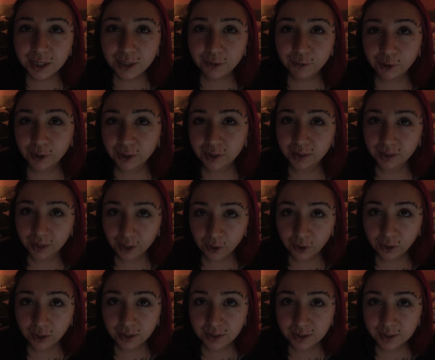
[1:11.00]
voll
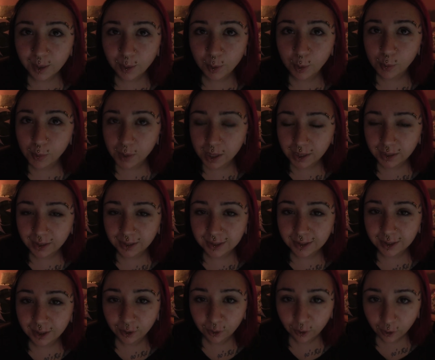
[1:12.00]
traurig, dass der Moment
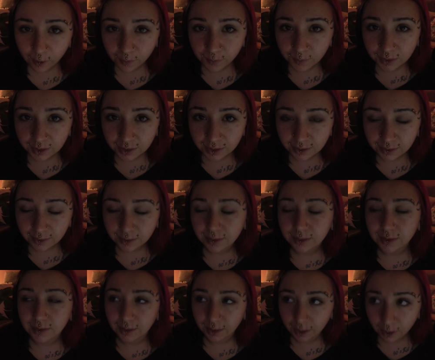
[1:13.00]
jetzt gekommen ist, dass
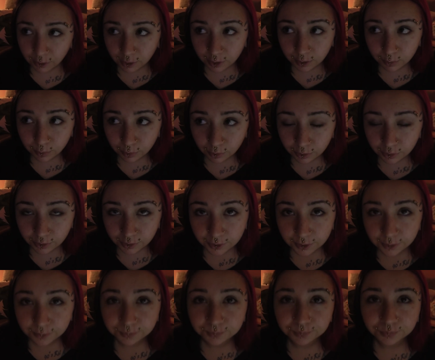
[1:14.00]
es raus
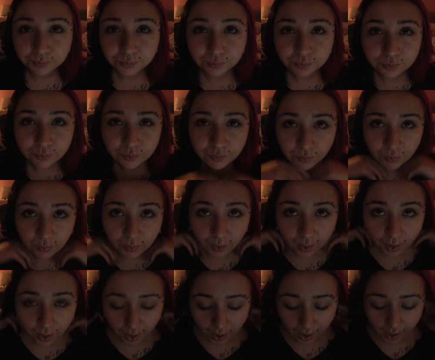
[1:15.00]
muss.
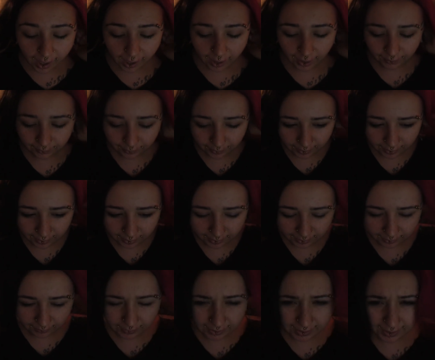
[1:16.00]
Aber
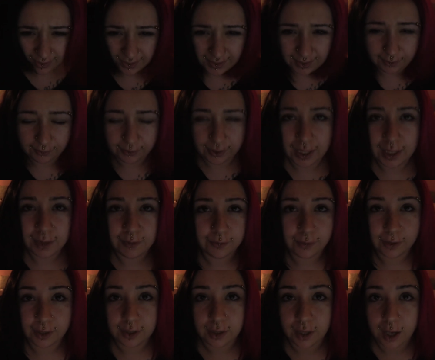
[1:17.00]
ich will es auf keinen
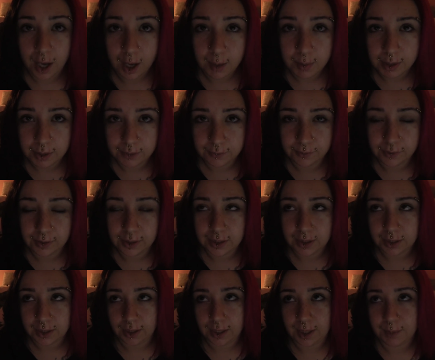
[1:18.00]
Fall in der Arbeit
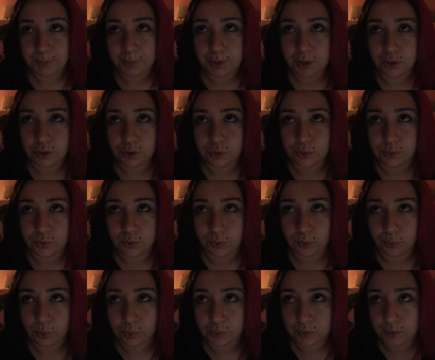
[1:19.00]
verlieren. Ich habe dann schon
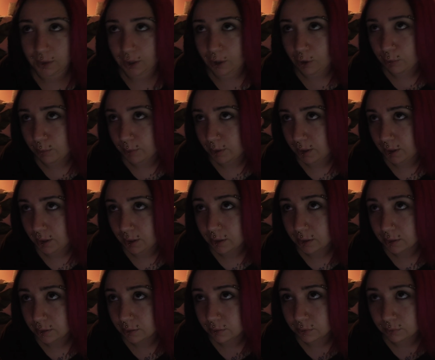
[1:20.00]
so
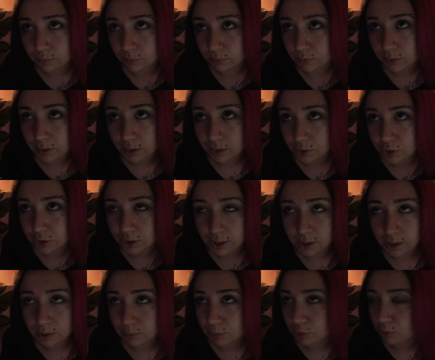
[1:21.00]
Trauma. Irgendwie
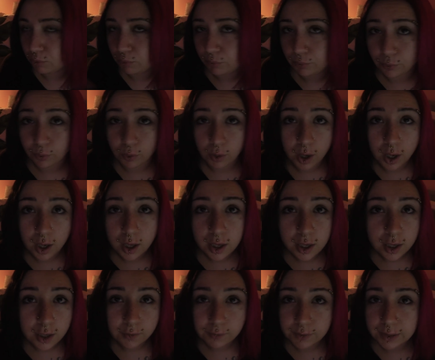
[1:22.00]
stelle ich mir schon vor,
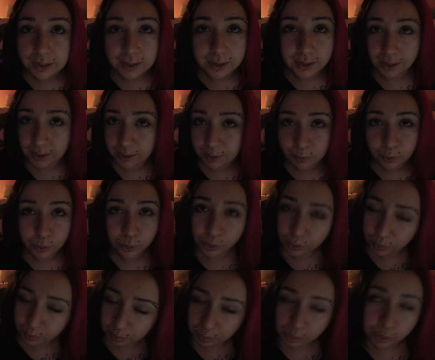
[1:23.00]
wie ich gerade am
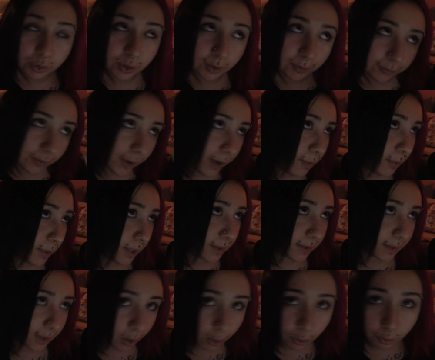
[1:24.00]
Kunden bin und dann fällt mir
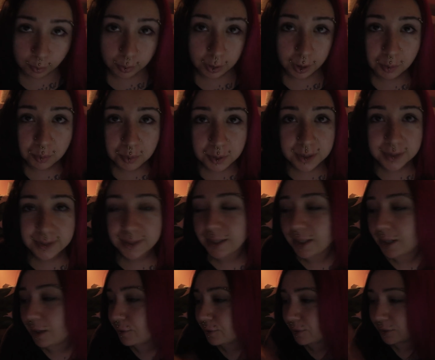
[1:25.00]
dieses
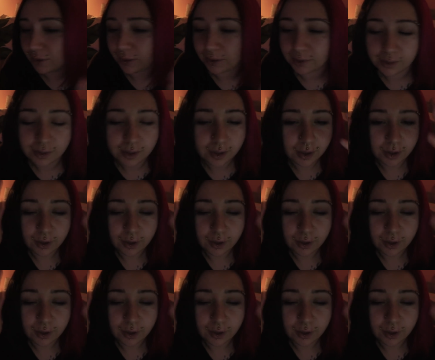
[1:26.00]
Augenbrauenpiercing raus und dann,